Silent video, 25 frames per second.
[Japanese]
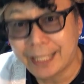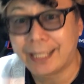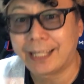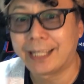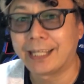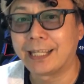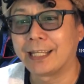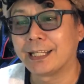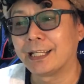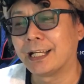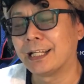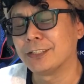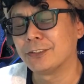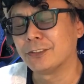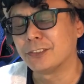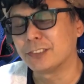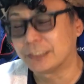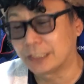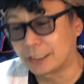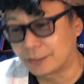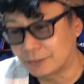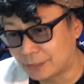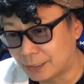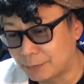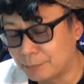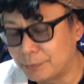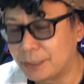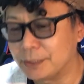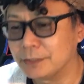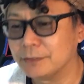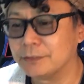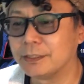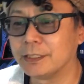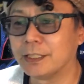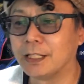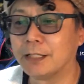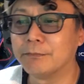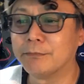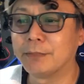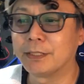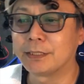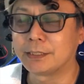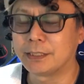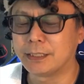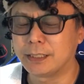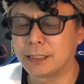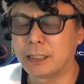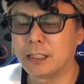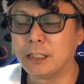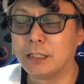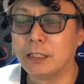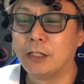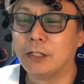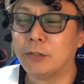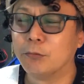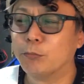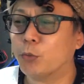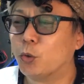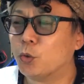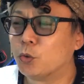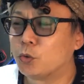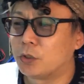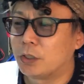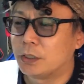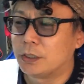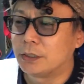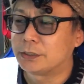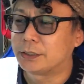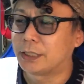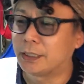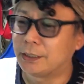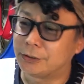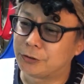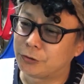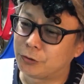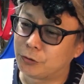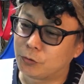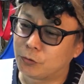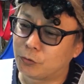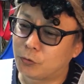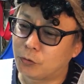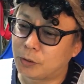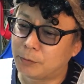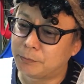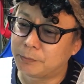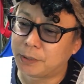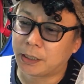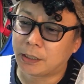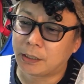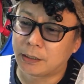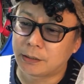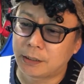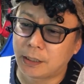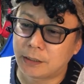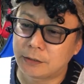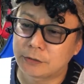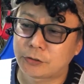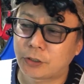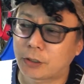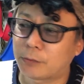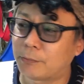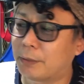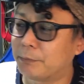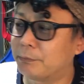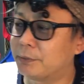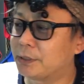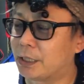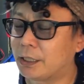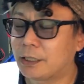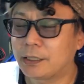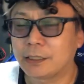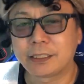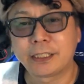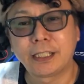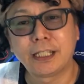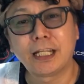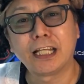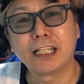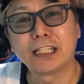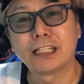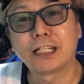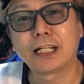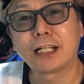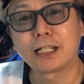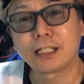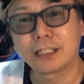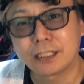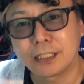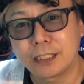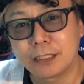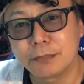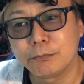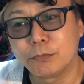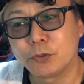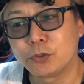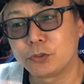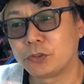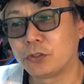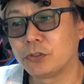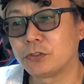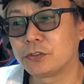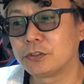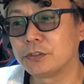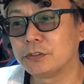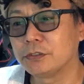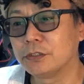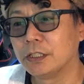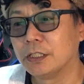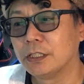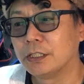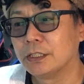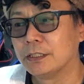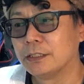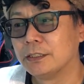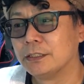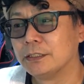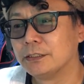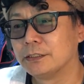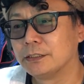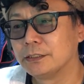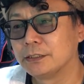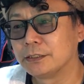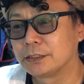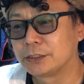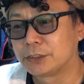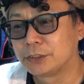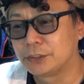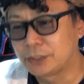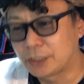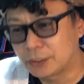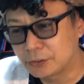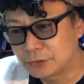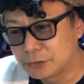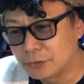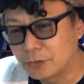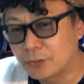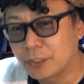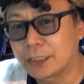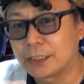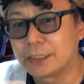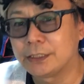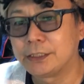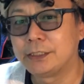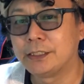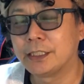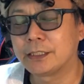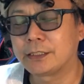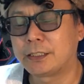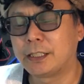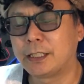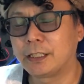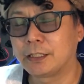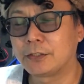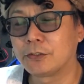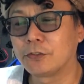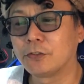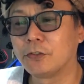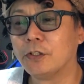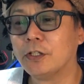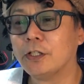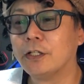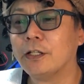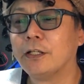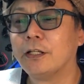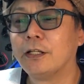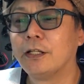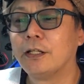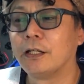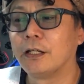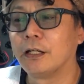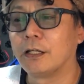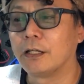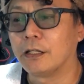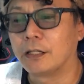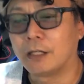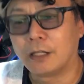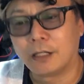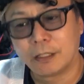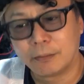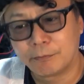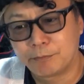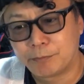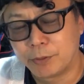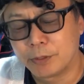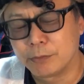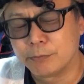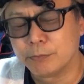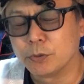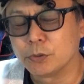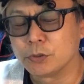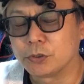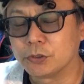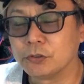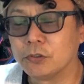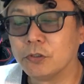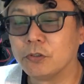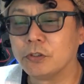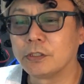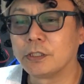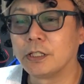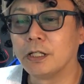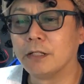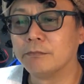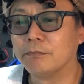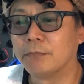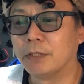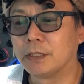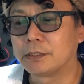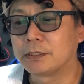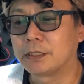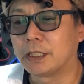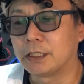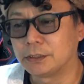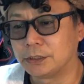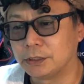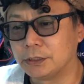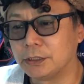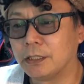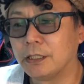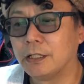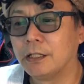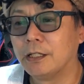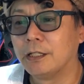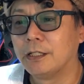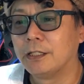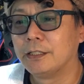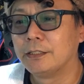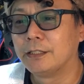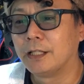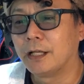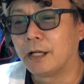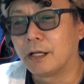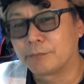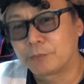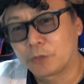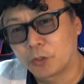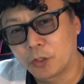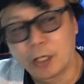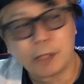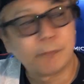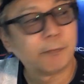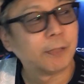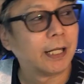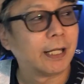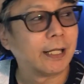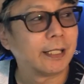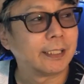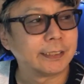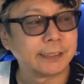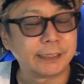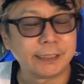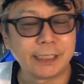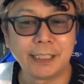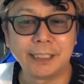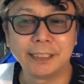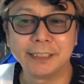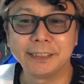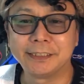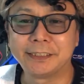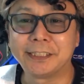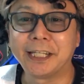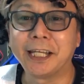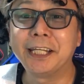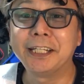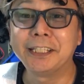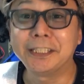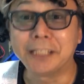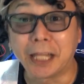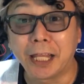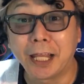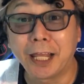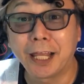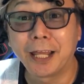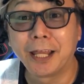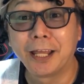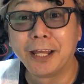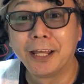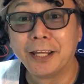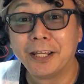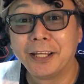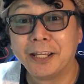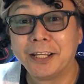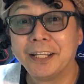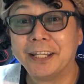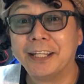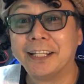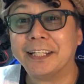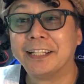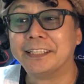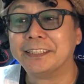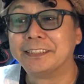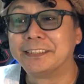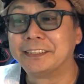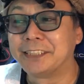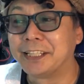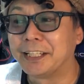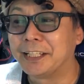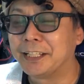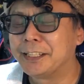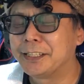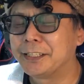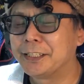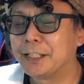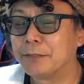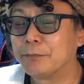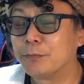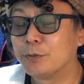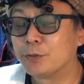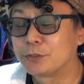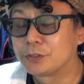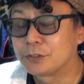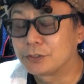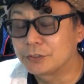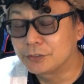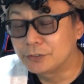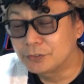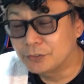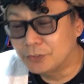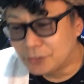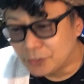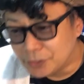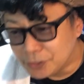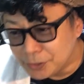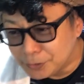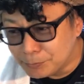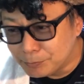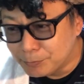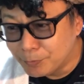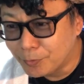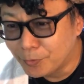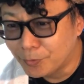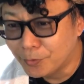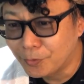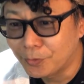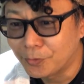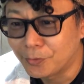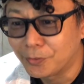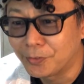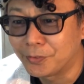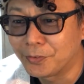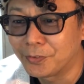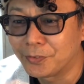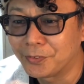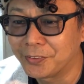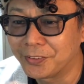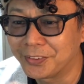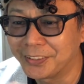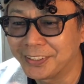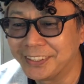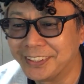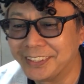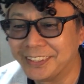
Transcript: えアイドルになるためにで頑張ってねもう最初の頃はだからダンスとかもあんま習ってないからねもう一つついていくのが必死やったんやけどやっぱりもうすごい頑張ったしであとはまあ J, J ね J がもうすごいもう